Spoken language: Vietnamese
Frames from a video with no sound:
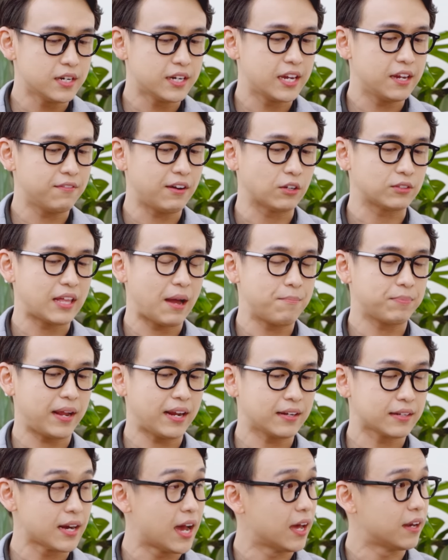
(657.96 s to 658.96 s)
trước khi vào thăm
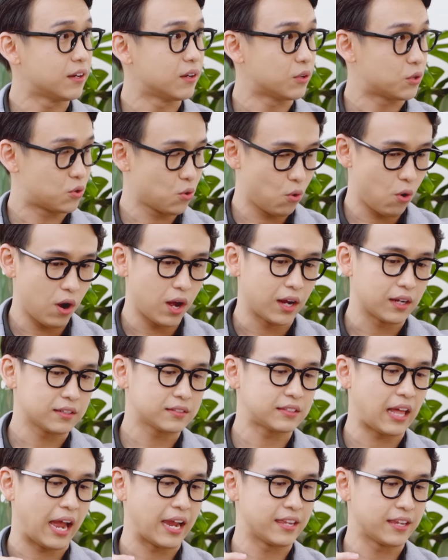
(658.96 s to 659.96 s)
các đền, chùa
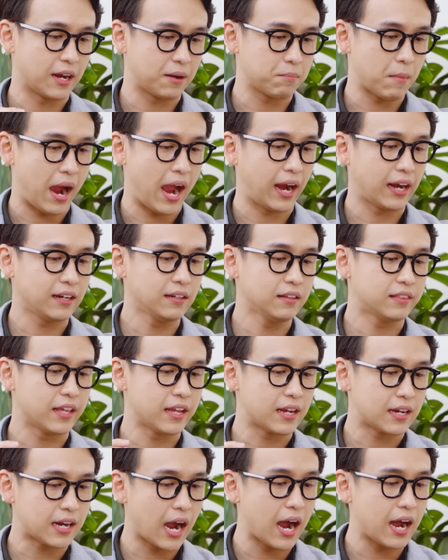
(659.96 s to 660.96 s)
tại Nhật Bản
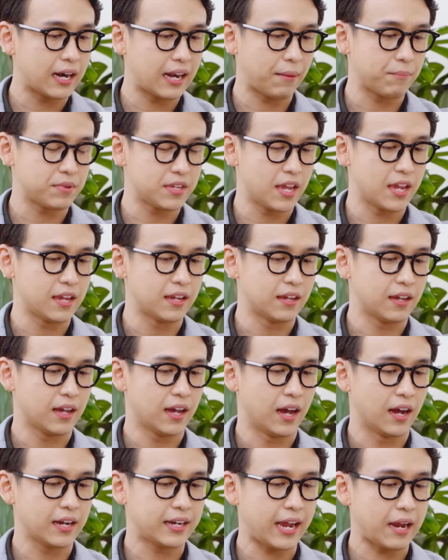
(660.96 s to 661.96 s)
thì cần làm gì
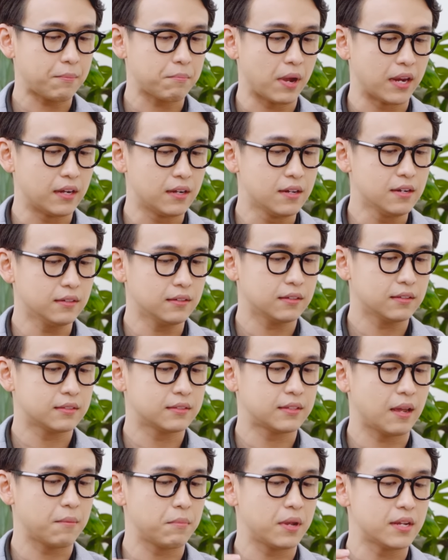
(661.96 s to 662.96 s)
ở các bể nước
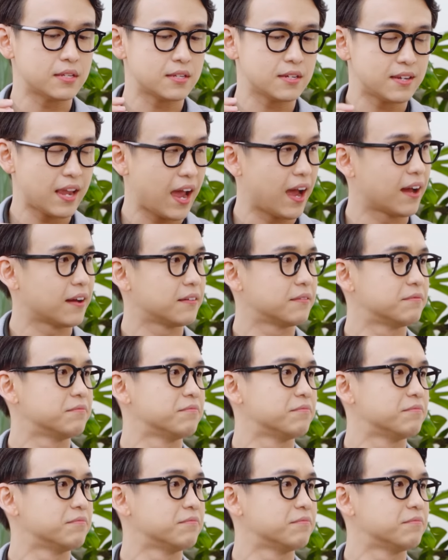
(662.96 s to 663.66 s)
Temizuya?